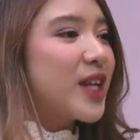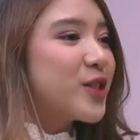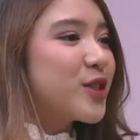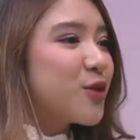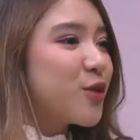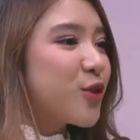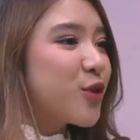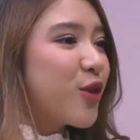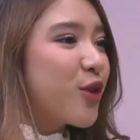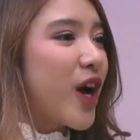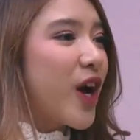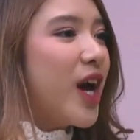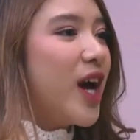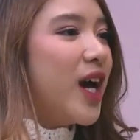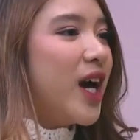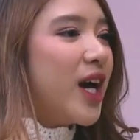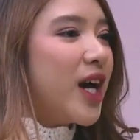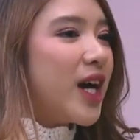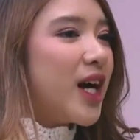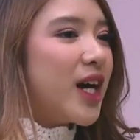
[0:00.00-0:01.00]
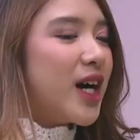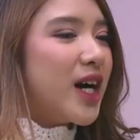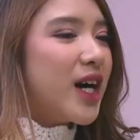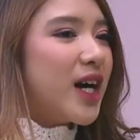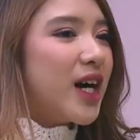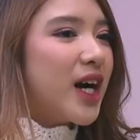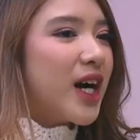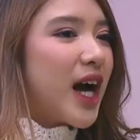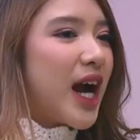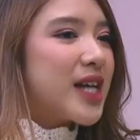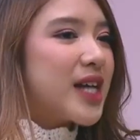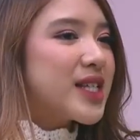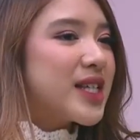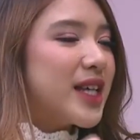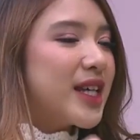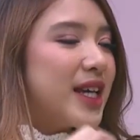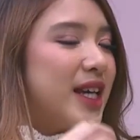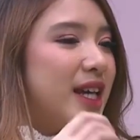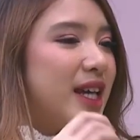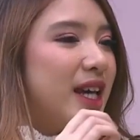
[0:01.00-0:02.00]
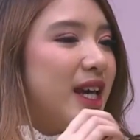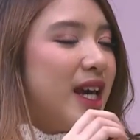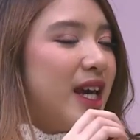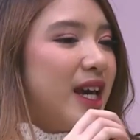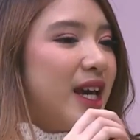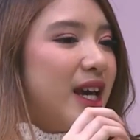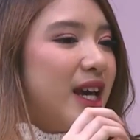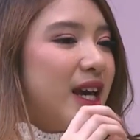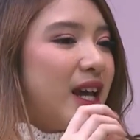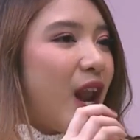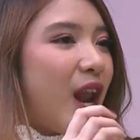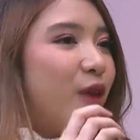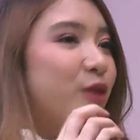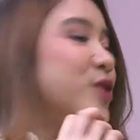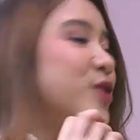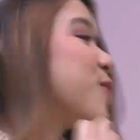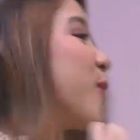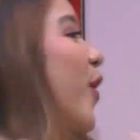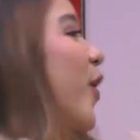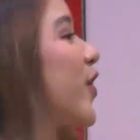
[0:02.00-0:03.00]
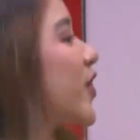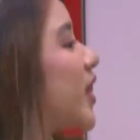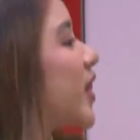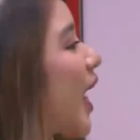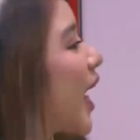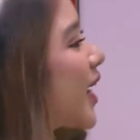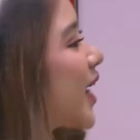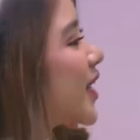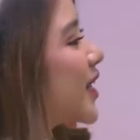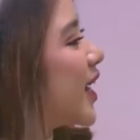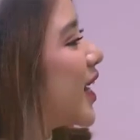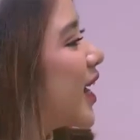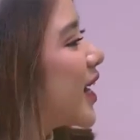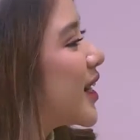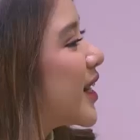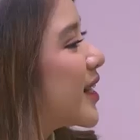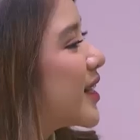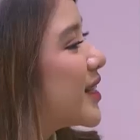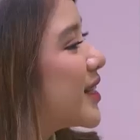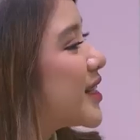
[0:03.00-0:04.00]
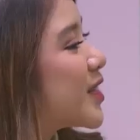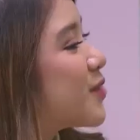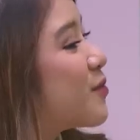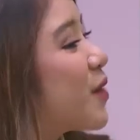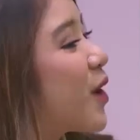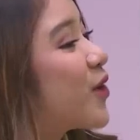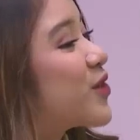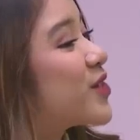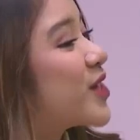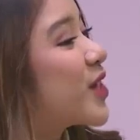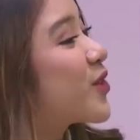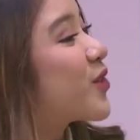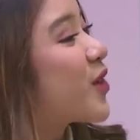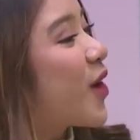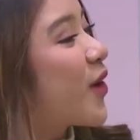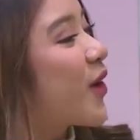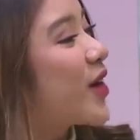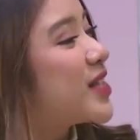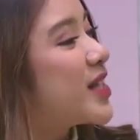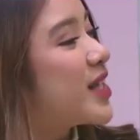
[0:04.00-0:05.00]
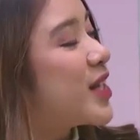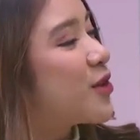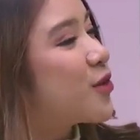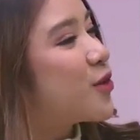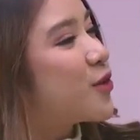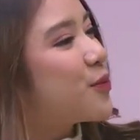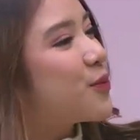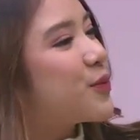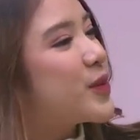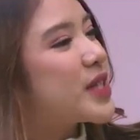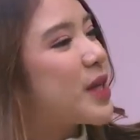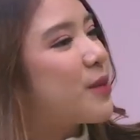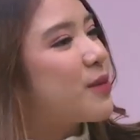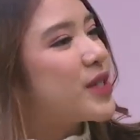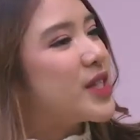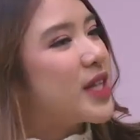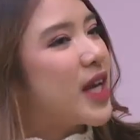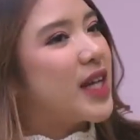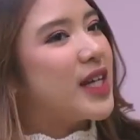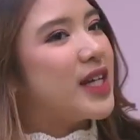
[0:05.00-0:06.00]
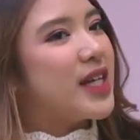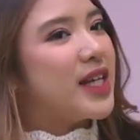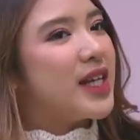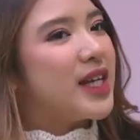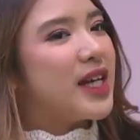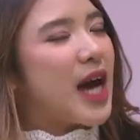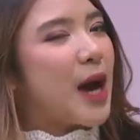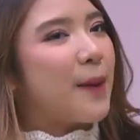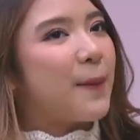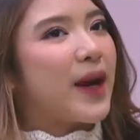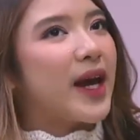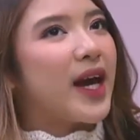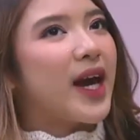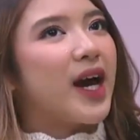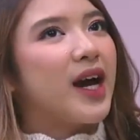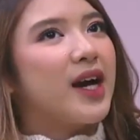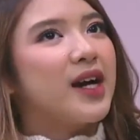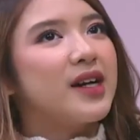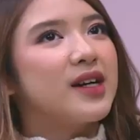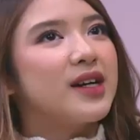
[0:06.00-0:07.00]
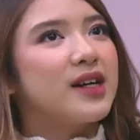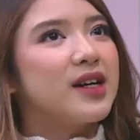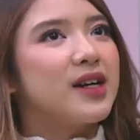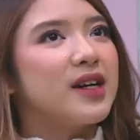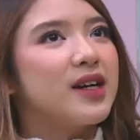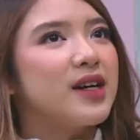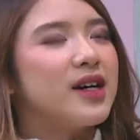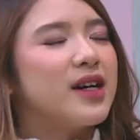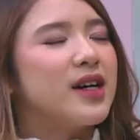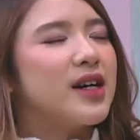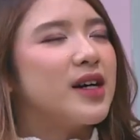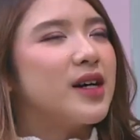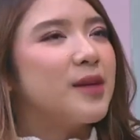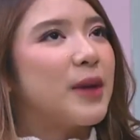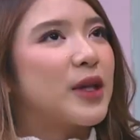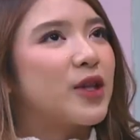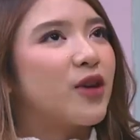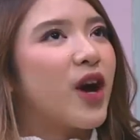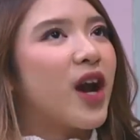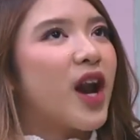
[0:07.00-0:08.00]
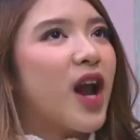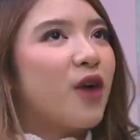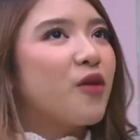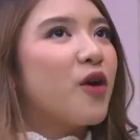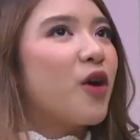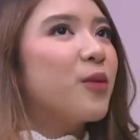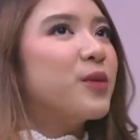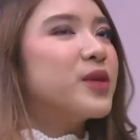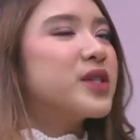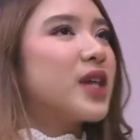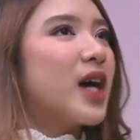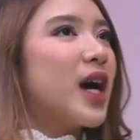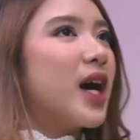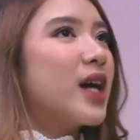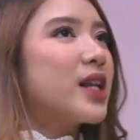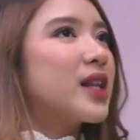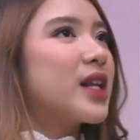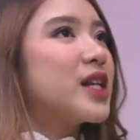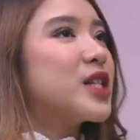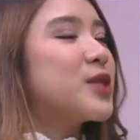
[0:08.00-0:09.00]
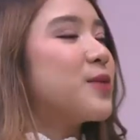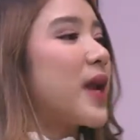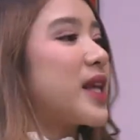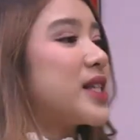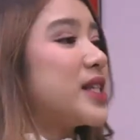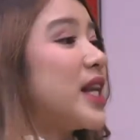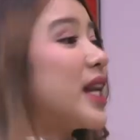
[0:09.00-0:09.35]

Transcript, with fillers: untuk uh, ngasih lagu spontan dan sebagus itu lagunya jadi tuh bisa menjadi apa ya uh, patokan aku aku bisa terinspirasi dari